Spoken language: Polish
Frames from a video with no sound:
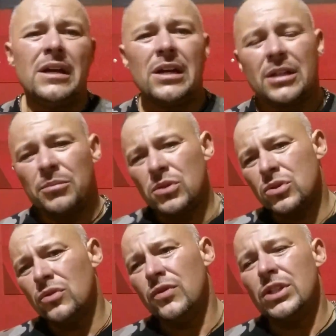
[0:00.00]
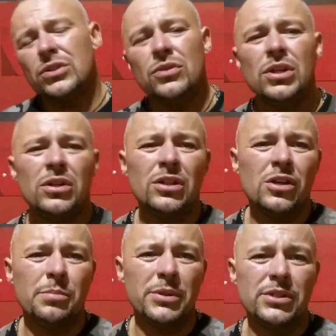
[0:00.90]
Ja tam do 120 kg
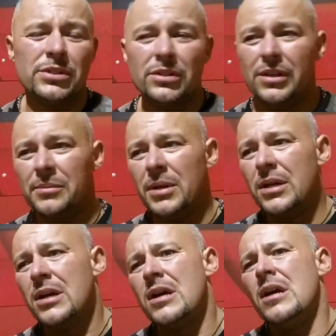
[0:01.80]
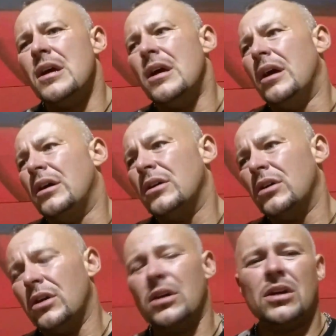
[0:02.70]
tylko pocisnąłem
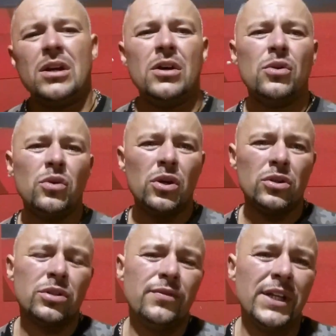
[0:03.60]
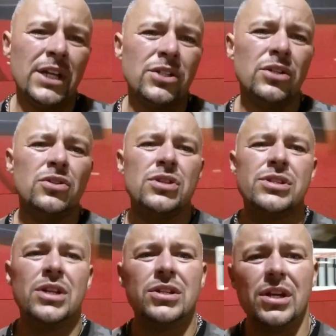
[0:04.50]
e, ruchy od 12 do
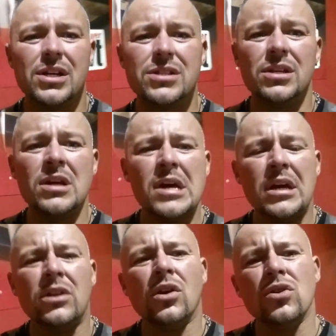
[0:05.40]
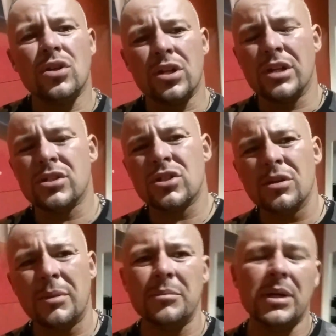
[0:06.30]
16 razy. Tego się teraz
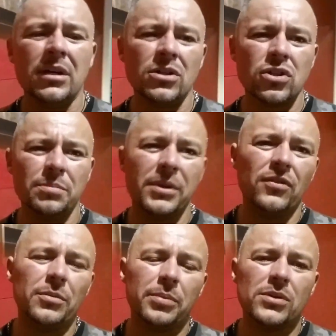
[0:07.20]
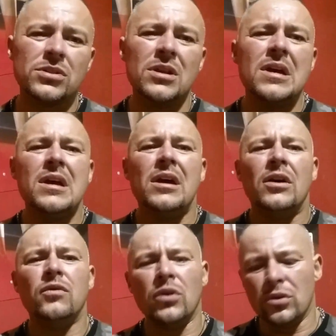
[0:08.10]
trzymam. Szybki wyprost,
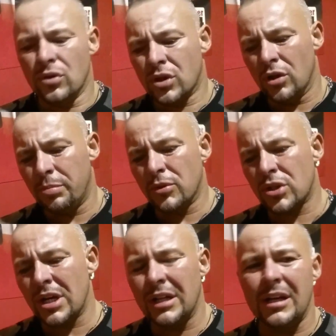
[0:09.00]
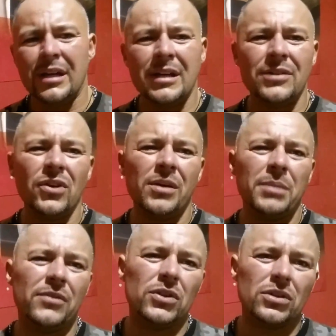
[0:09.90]
wolniuśkie opuszczanie. Nie wiem,
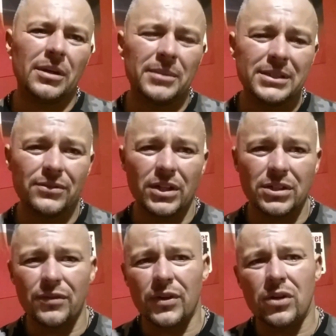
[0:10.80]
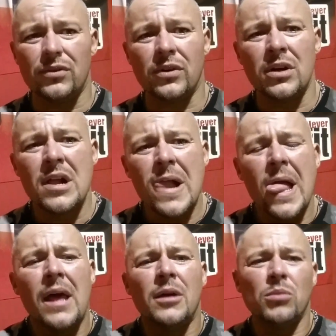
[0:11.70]
jak wy to tam nazywacie fachowo
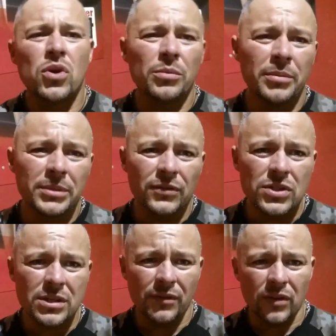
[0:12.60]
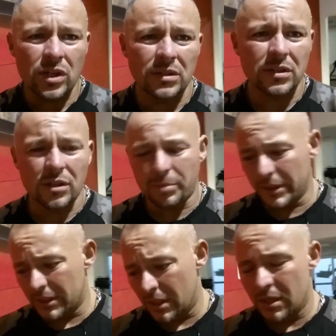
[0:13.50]
musiałbym te wszystkie Wasze
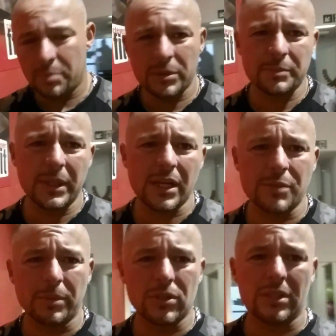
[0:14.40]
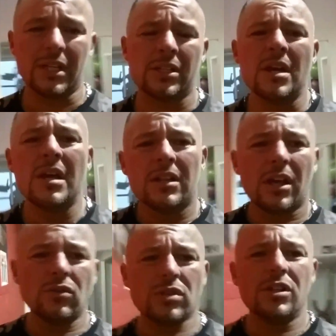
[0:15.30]
encyklopedie pozbierać, poczytać.
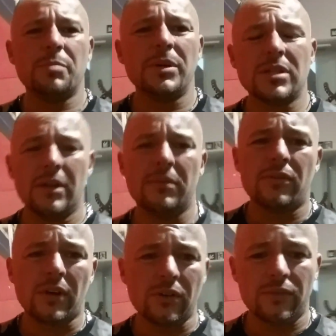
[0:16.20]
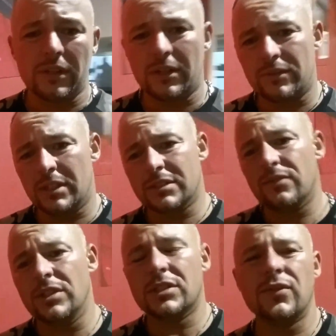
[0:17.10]
Tak jak już kiedyś powiedziałem, fachowe
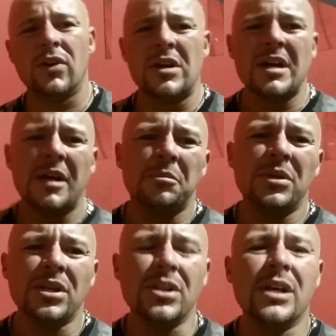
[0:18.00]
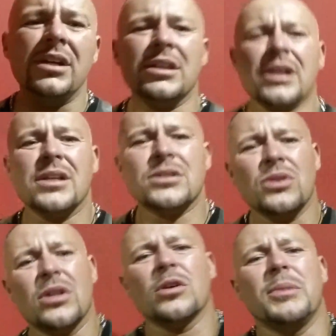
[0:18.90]
nazewnictwo mnie nie
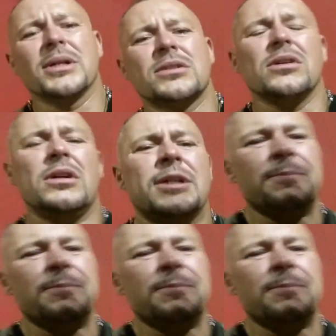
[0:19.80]
interesuje, to ma co?